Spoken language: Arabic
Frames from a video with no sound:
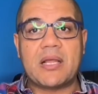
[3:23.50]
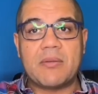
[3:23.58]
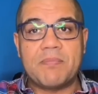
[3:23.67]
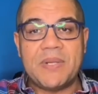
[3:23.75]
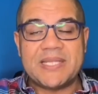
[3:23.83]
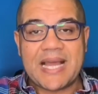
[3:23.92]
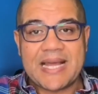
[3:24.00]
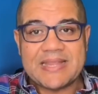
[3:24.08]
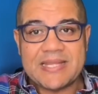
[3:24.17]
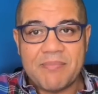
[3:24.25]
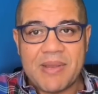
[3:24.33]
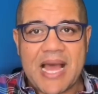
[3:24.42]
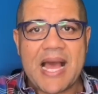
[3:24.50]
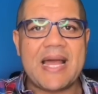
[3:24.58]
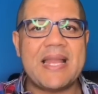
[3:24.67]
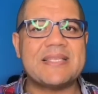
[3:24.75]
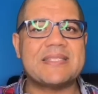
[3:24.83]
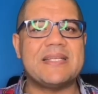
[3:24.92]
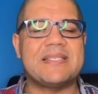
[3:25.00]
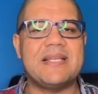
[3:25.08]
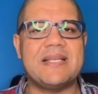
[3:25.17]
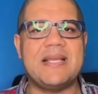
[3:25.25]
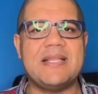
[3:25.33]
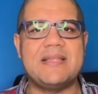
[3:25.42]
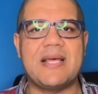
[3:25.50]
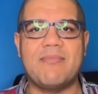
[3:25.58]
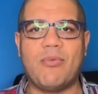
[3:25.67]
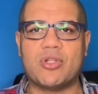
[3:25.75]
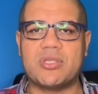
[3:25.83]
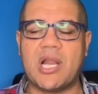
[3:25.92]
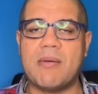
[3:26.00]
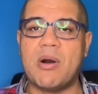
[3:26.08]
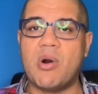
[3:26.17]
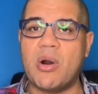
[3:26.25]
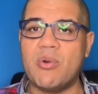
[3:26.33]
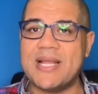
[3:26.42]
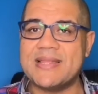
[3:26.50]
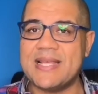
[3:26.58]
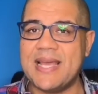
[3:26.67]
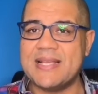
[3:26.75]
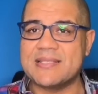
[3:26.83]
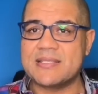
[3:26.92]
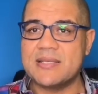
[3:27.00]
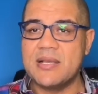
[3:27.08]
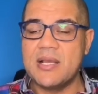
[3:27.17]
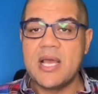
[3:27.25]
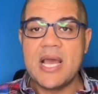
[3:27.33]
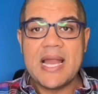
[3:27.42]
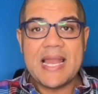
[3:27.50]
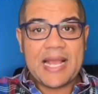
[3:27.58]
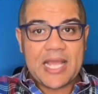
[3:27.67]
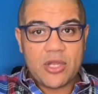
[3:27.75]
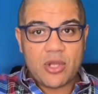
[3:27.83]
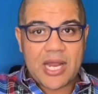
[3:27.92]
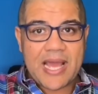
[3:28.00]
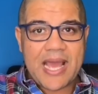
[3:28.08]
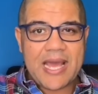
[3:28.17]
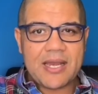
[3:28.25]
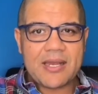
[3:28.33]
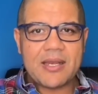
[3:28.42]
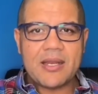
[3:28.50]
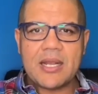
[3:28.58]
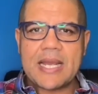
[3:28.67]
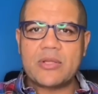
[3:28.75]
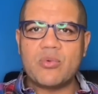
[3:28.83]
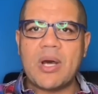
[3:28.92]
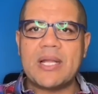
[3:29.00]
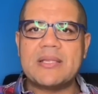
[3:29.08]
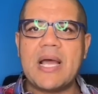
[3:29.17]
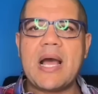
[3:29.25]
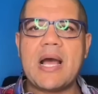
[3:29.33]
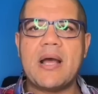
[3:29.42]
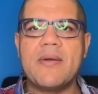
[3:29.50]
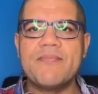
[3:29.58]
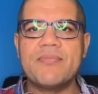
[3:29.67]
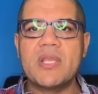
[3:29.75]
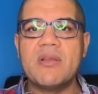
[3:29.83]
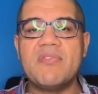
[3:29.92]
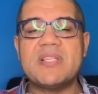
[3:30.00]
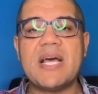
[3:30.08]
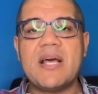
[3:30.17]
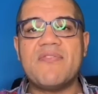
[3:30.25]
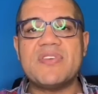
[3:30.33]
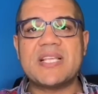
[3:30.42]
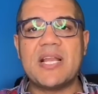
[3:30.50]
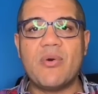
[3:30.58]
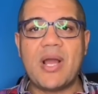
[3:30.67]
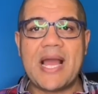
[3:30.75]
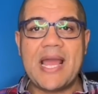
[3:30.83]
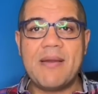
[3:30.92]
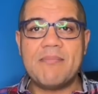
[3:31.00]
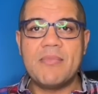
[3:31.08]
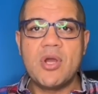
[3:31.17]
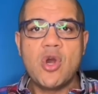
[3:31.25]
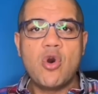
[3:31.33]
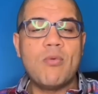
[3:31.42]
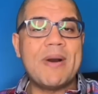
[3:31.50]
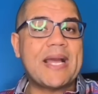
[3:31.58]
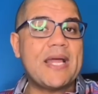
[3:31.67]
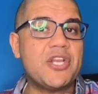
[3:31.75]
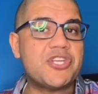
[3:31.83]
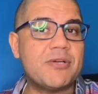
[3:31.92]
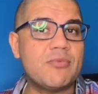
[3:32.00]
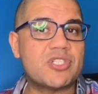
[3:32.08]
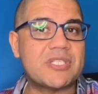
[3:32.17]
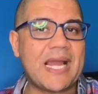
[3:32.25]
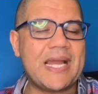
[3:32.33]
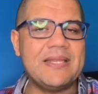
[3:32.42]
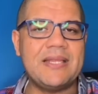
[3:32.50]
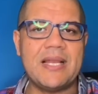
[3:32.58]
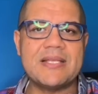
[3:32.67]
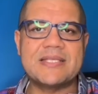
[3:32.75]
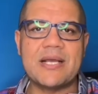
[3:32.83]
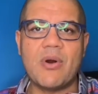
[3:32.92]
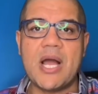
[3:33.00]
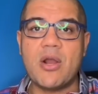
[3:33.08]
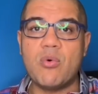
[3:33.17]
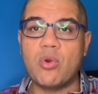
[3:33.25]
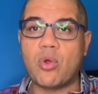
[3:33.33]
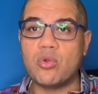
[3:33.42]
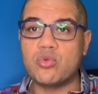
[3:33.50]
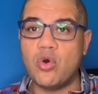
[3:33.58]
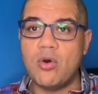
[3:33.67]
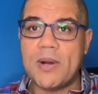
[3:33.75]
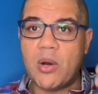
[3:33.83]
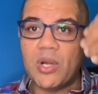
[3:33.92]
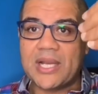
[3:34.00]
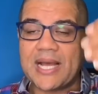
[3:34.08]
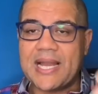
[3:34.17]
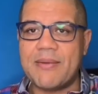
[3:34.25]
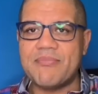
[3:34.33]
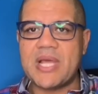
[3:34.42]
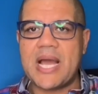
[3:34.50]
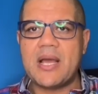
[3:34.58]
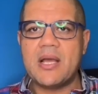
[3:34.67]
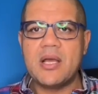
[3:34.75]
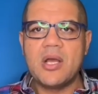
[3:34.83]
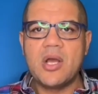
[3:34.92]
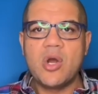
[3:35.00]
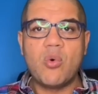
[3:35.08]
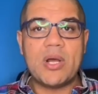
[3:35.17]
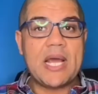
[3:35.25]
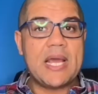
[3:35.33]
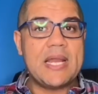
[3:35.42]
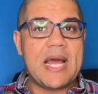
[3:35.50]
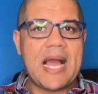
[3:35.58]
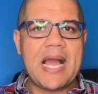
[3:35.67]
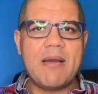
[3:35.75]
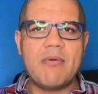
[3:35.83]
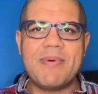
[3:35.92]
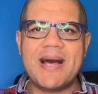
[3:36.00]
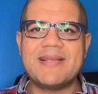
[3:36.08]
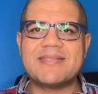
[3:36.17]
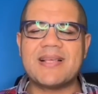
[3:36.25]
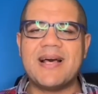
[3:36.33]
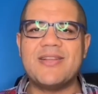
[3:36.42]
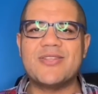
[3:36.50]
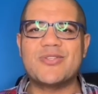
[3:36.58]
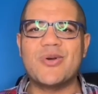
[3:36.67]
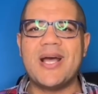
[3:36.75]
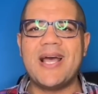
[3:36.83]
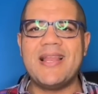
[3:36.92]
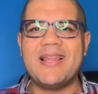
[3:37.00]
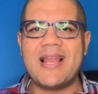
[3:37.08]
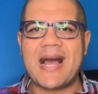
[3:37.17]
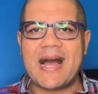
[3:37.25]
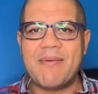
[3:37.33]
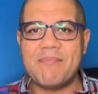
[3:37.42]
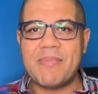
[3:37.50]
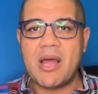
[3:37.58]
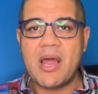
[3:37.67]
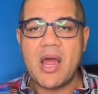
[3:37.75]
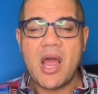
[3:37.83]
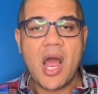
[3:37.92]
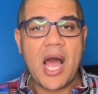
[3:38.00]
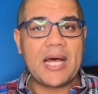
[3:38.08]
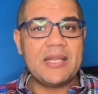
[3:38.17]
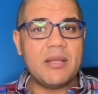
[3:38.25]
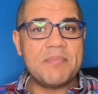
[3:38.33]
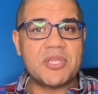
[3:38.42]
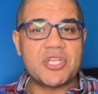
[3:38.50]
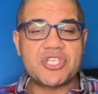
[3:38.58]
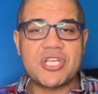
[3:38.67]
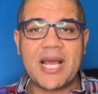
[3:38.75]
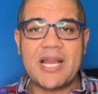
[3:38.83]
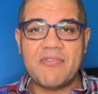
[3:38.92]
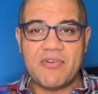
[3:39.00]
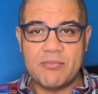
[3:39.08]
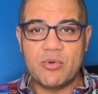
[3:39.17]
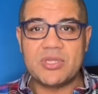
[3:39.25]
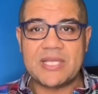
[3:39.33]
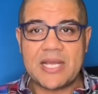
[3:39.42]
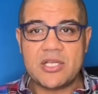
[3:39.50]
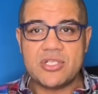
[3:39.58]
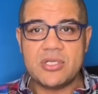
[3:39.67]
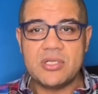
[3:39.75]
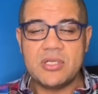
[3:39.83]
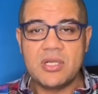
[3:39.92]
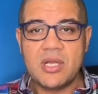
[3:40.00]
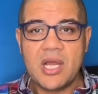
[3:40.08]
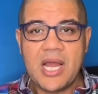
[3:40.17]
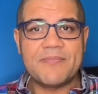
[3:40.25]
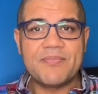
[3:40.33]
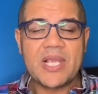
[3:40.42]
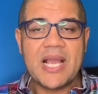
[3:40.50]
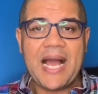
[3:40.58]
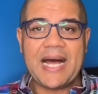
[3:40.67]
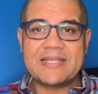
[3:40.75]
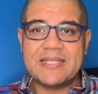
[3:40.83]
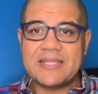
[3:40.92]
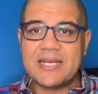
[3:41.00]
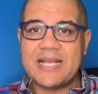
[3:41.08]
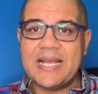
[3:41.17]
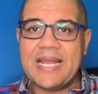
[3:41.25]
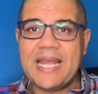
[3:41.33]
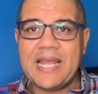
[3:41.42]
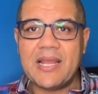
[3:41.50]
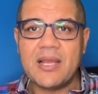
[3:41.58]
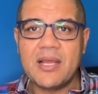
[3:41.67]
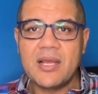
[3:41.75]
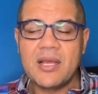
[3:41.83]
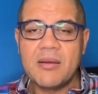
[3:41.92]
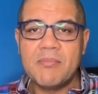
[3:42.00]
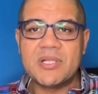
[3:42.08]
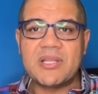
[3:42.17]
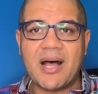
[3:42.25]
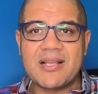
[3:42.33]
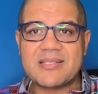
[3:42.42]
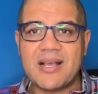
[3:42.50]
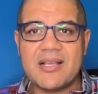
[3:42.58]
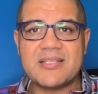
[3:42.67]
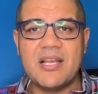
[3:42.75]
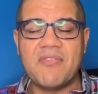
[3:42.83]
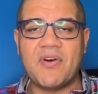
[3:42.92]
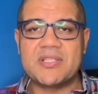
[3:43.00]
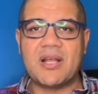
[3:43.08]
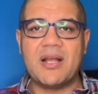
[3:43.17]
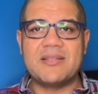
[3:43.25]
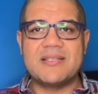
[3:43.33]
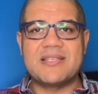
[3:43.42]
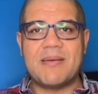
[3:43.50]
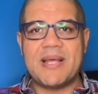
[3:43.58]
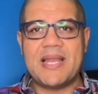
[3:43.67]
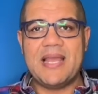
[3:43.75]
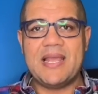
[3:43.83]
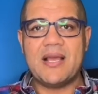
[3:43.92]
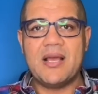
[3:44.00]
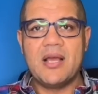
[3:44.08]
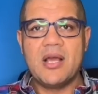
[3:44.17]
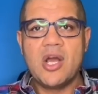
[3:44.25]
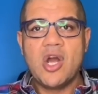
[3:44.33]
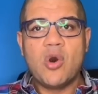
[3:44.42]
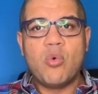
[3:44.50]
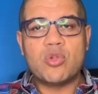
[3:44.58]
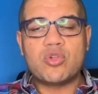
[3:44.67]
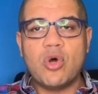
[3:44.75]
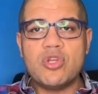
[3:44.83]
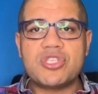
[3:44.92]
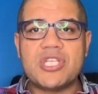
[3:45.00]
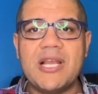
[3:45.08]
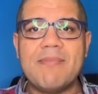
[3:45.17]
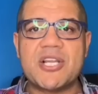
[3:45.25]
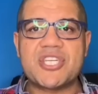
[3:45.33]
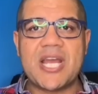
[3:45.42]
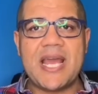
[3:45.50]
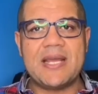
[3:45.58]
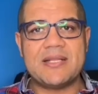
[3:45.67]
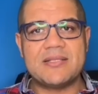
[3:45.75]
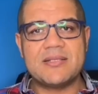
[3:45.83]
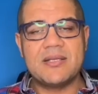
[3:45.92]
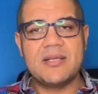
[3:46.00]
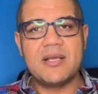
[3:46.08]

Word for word: بيتقدم لها ناس كتير جدا محترمه واولاد ناس لكن رهان كانت وقتها في في ثانوي عام وما كانتش مستعده للزواج والخطوبه والكلام ده وانا هنا حابب اسال السؤال للعمه حضرتك بتشتغلي في المونتاج حضرتك ليه بتقصقصي الفترات الزمنيه وتقصي المشاهد